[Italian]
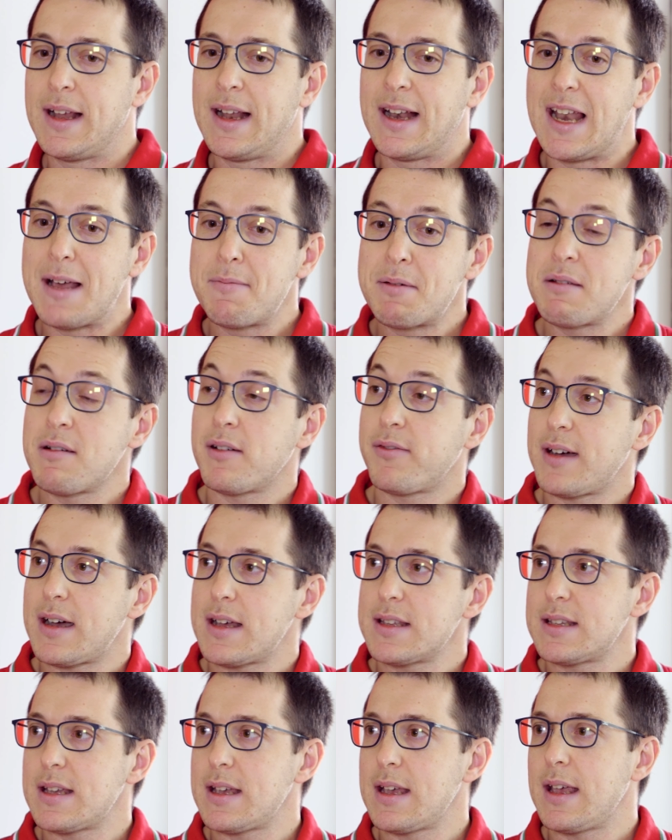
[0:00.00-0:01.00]
La prima
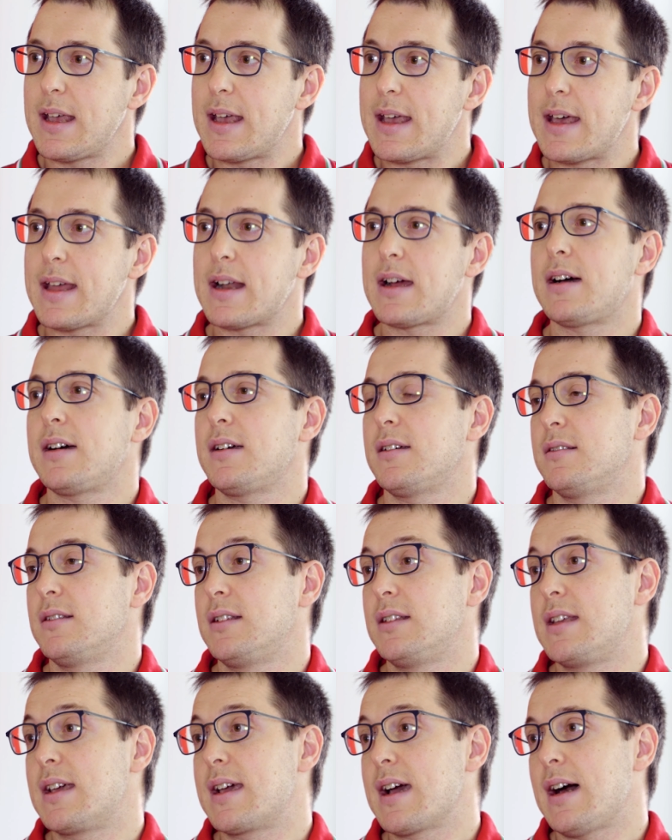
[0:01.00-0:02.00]
fase era
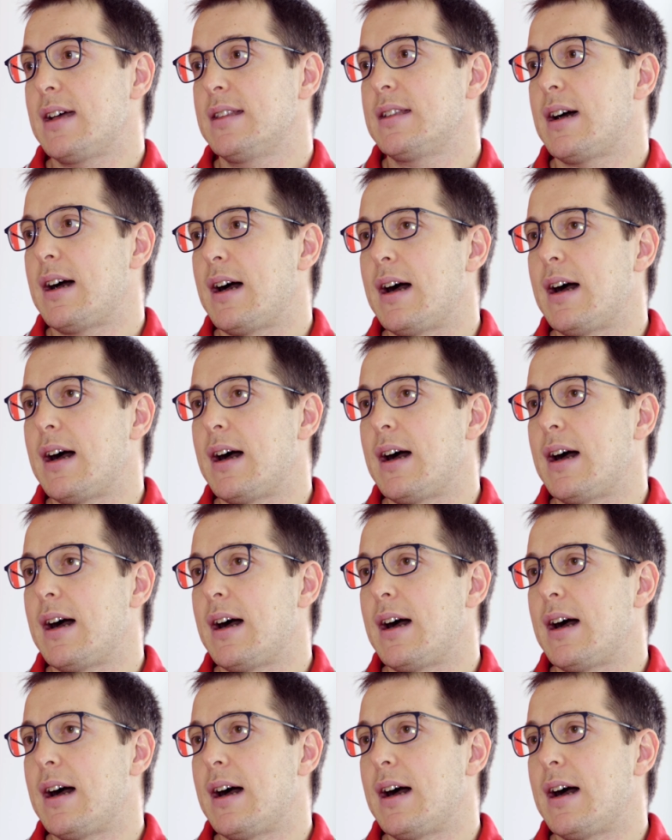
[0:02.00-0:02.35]
dedicata